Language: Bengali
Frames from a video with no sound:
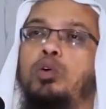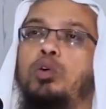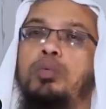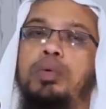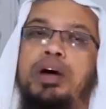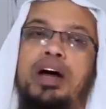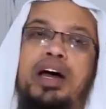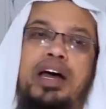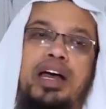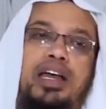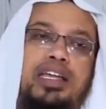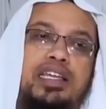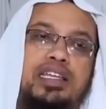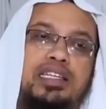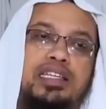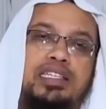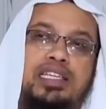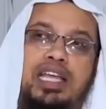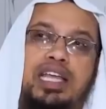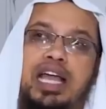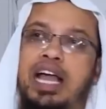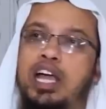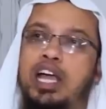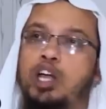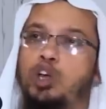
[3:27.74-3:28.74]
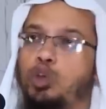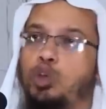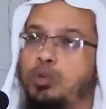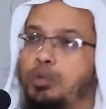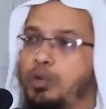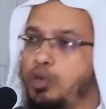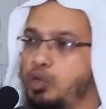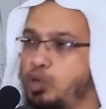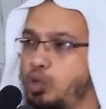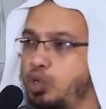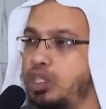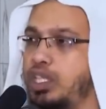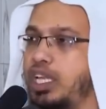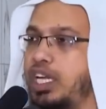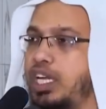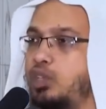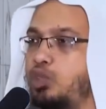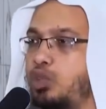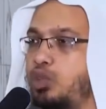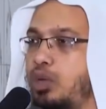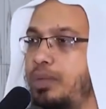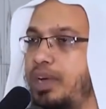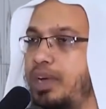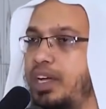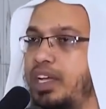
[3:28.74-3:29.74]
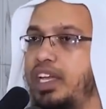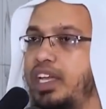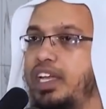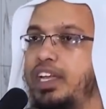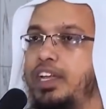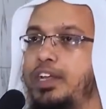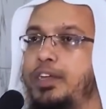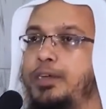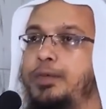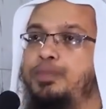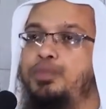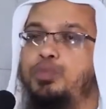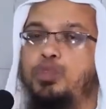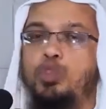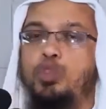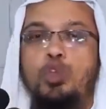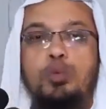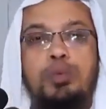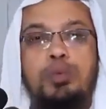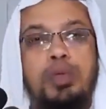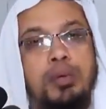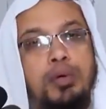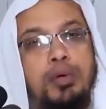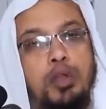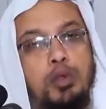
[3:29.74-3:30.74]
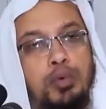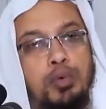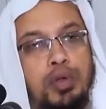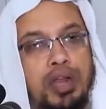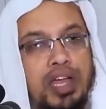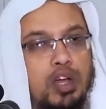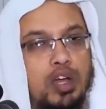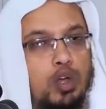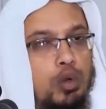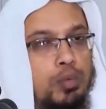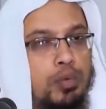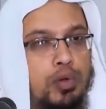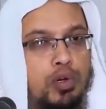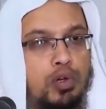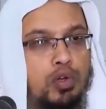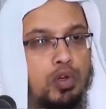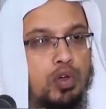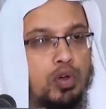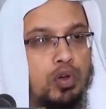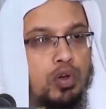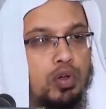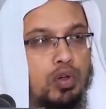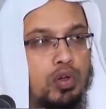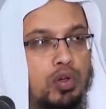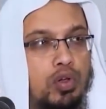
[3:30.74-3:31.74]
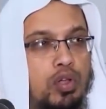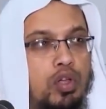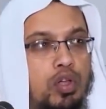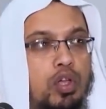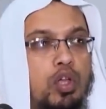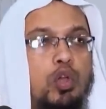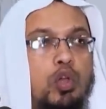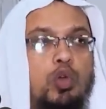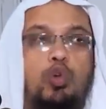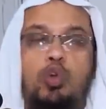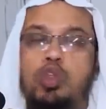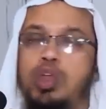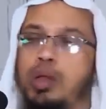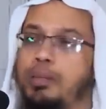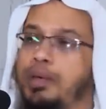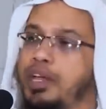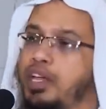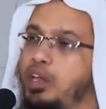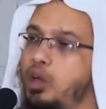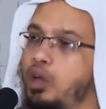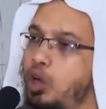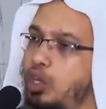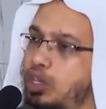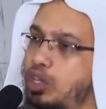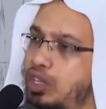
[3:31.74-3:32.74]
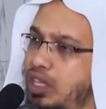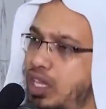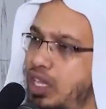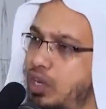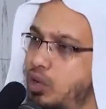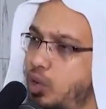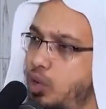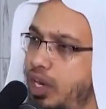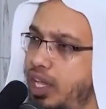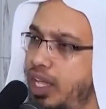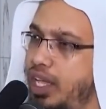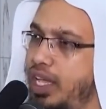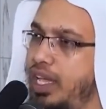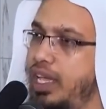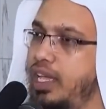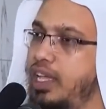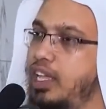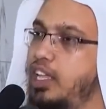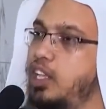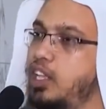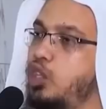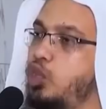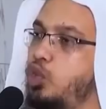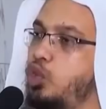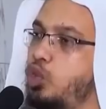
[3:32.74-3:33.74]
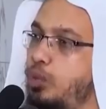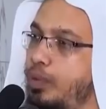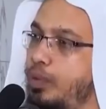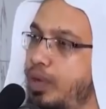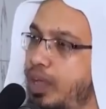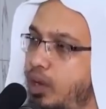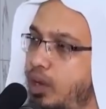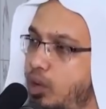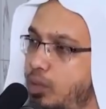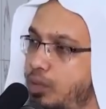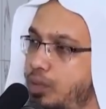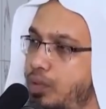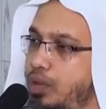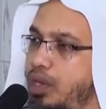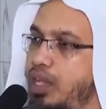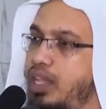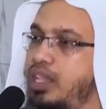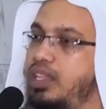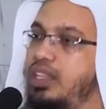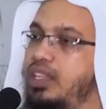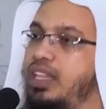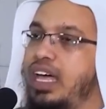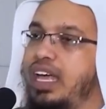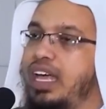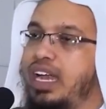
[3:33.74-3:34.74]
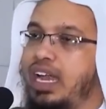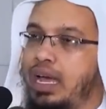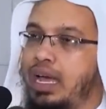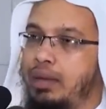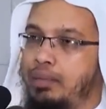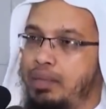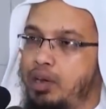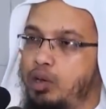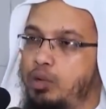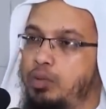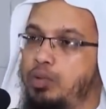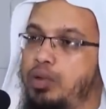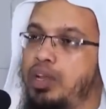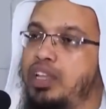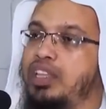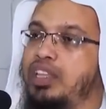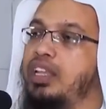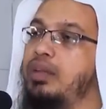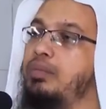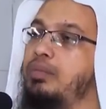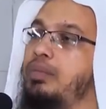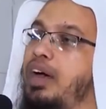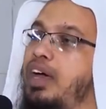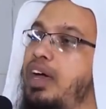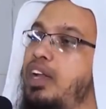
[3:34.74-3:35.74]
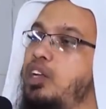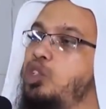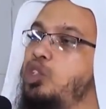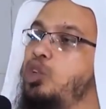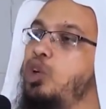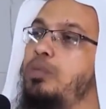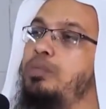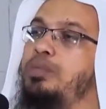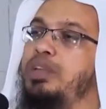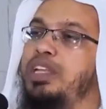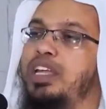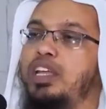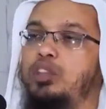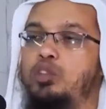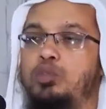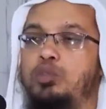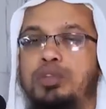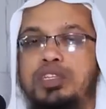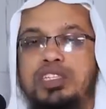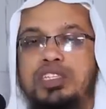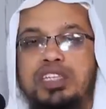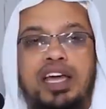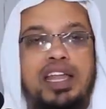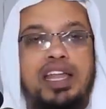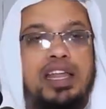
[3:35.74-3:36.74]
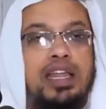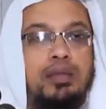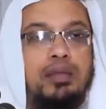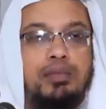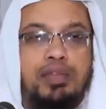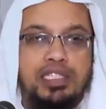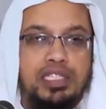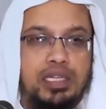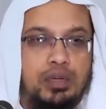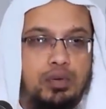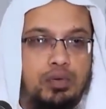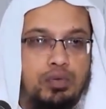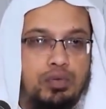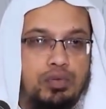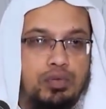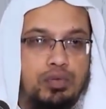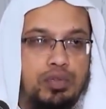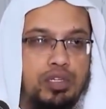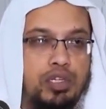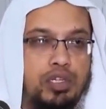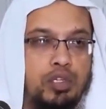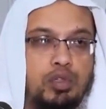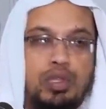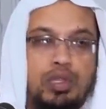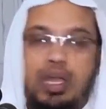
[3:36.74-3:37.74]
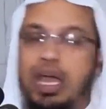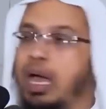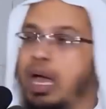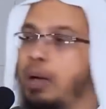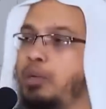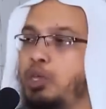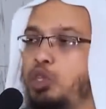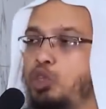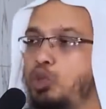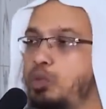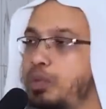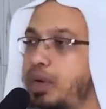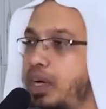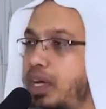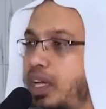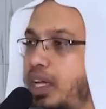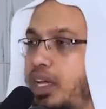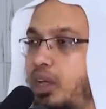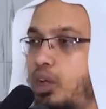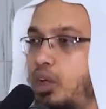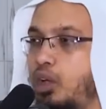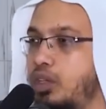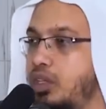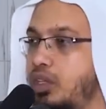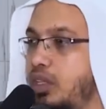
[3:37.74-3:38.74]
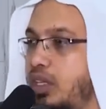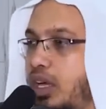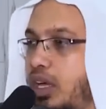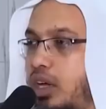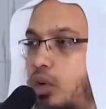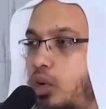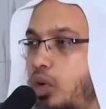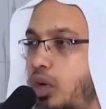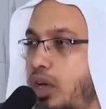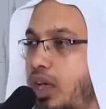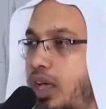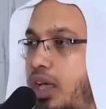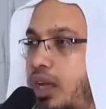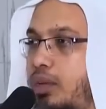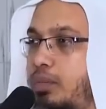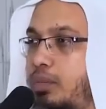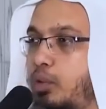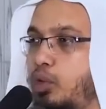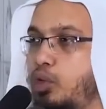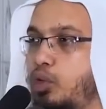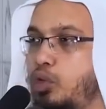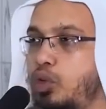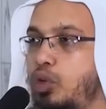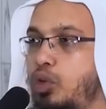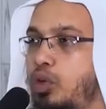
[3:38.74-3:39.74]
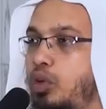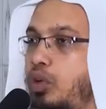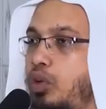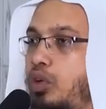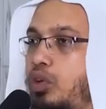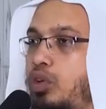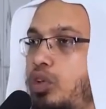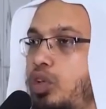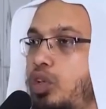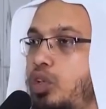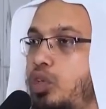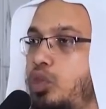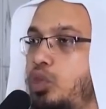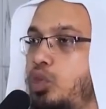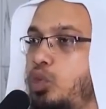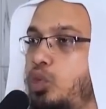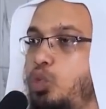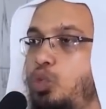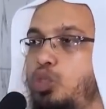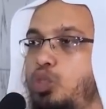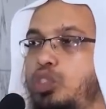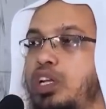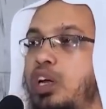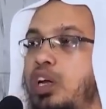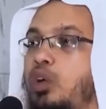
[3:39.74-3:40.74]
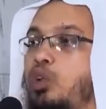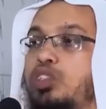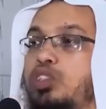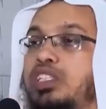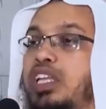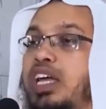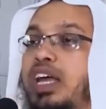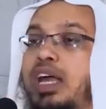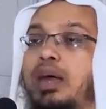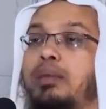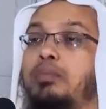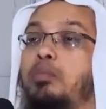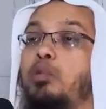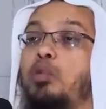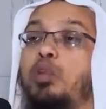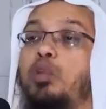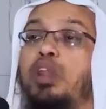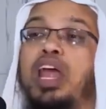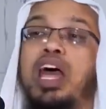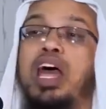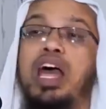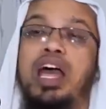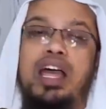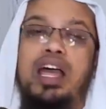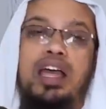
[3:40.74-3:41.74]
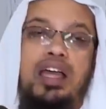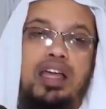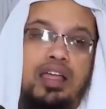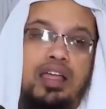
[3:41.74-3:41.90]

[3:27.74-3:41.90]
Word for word: ও ভাই যে আক্রমণ করতে আসছো আমাকে তুমি আমার উপর আক্রমণ করো করে আমাকে হত্যা করে তোমার অপরাধ আর আমার অপরাধের ভার সব নিয়ে তুমি জাহান নামে যাও কিন্তু আমি তোমাকে হত্যা করার মতো দুঃসাহস দেখাবো না